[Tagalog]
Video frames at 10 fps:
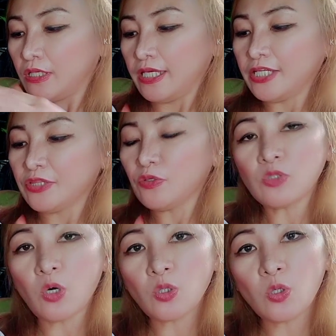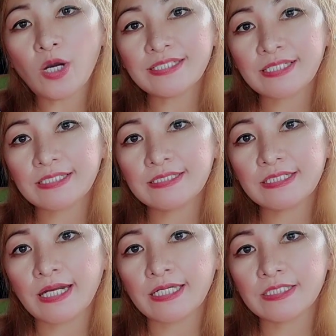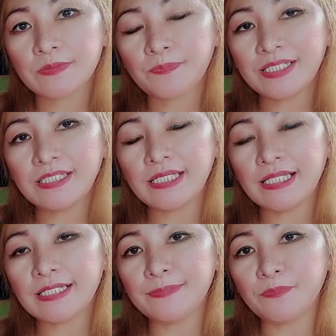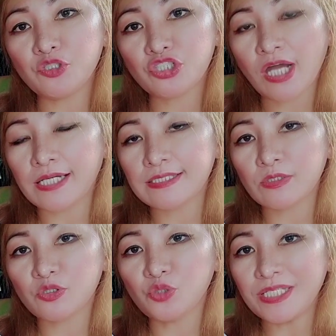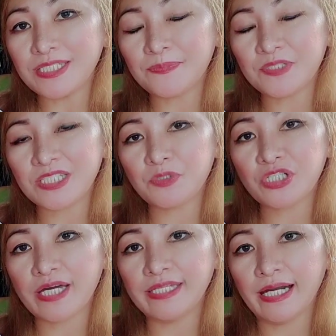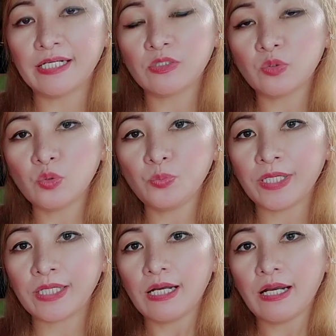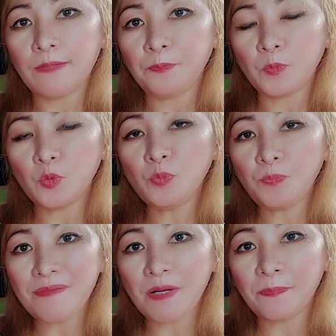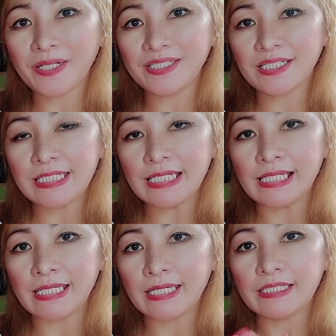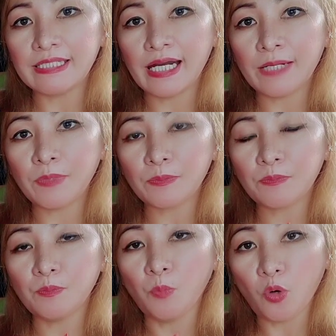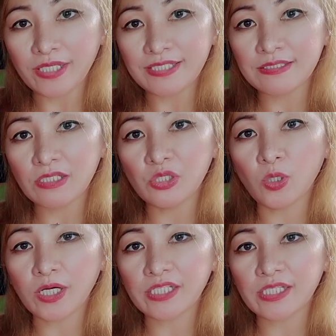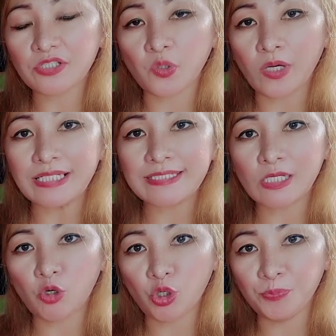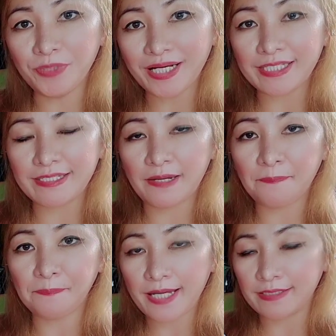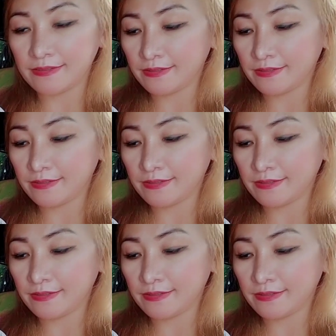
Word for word: itong coco kasi guys, pag diniligan mo siya, sumisip-sip siya ng tubig upang mapanatili na mag-moist yung kanyang soil sa loob ng kanyang pot.